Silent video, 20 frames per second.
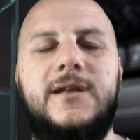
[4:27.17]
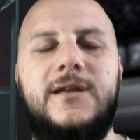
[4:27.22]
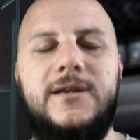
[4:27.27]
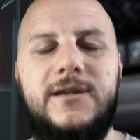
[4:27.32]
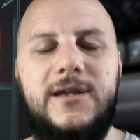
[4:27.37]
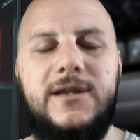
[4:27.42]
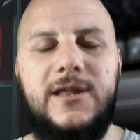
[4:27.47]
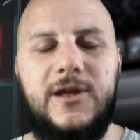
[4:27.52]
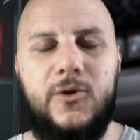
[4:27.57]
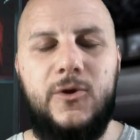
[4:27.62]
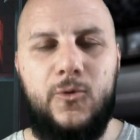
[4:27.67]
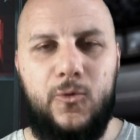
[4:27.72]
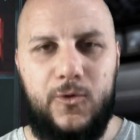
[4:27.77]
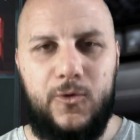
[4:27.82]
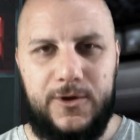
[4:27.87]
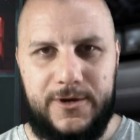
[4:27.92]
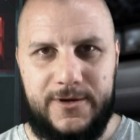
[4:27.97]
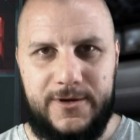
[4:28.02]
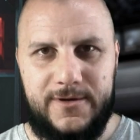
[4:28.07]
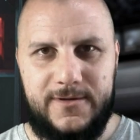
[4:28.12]
ninguno
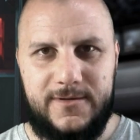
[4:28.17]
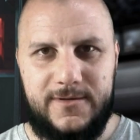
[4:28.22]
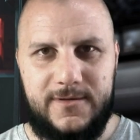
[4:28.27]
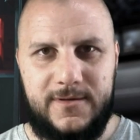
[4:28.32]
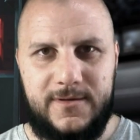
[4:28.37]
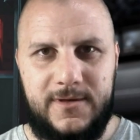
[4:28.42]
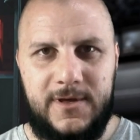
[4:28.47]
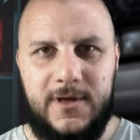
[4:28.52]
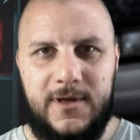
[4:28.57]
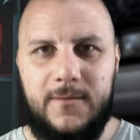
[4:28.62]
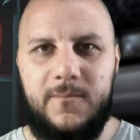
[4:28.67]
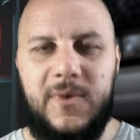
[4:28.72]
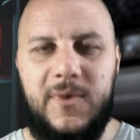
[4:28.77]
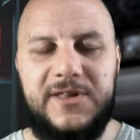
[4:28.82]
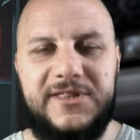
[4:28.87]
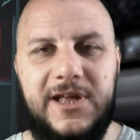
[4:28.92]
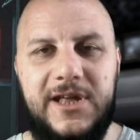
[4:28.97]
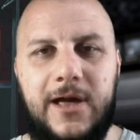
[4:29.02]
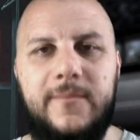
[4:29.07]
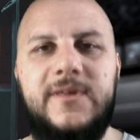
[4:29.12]

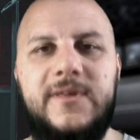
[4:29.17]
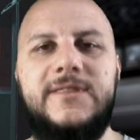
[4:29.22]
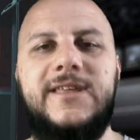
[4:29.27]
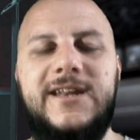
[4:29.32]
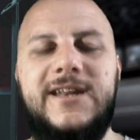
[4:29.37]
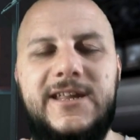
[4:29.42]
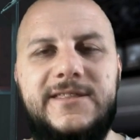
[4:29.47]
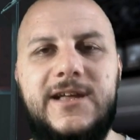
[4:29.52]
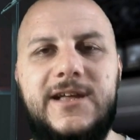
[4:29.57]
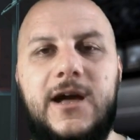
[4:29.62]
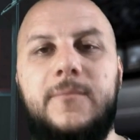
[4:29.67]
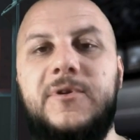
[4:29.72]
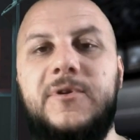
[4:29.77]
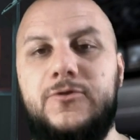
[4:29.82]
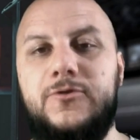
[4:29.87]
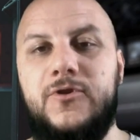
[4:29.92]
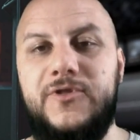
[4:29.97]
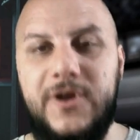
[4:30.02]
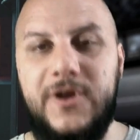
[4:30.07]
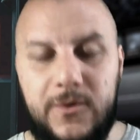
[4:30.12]
básicamente en este
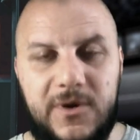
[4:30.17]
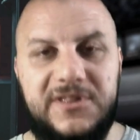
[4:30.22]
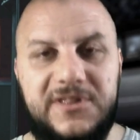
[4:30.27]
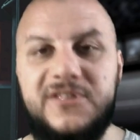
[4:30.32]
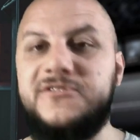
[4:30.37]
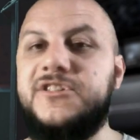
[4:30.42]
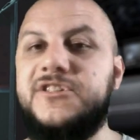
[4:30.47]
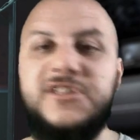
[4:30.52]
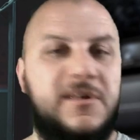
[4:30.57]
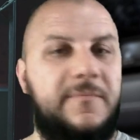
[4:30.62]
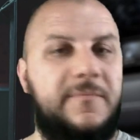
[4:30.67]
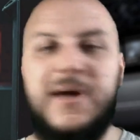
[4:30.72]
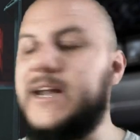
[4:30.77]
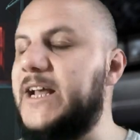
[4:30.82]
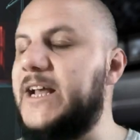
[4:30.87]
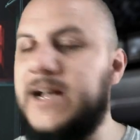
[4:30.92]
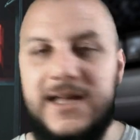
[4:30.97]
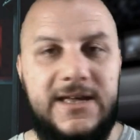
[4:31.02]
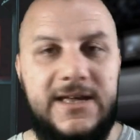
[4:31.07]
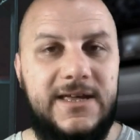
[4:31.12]
capítulo Dick Grayson se
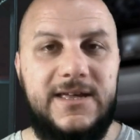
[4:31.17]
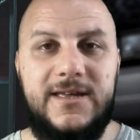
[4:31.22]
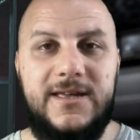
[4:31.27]
separa